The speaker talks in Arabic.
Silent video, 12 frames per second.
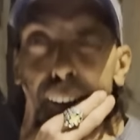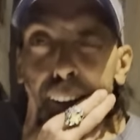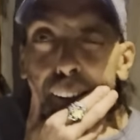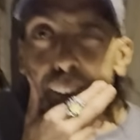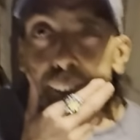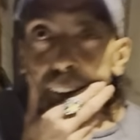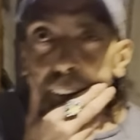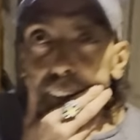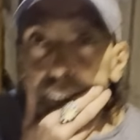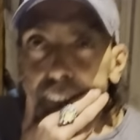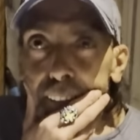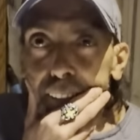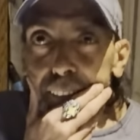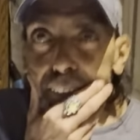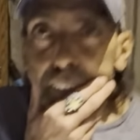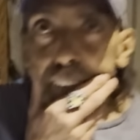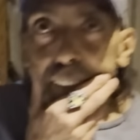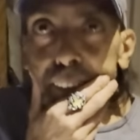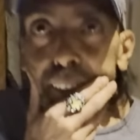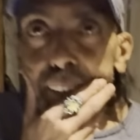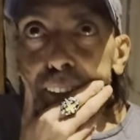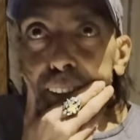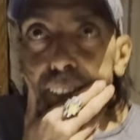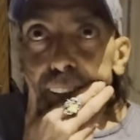علاش كدير الموسيقى آه،
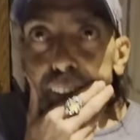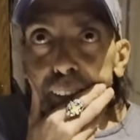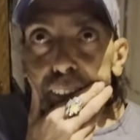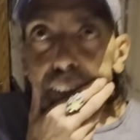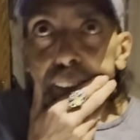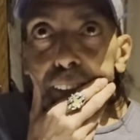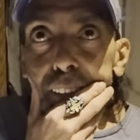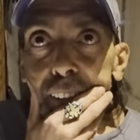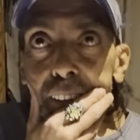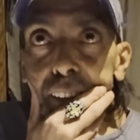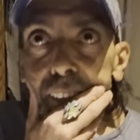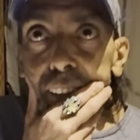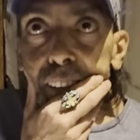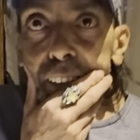واغوم واغوم دو ميوزيك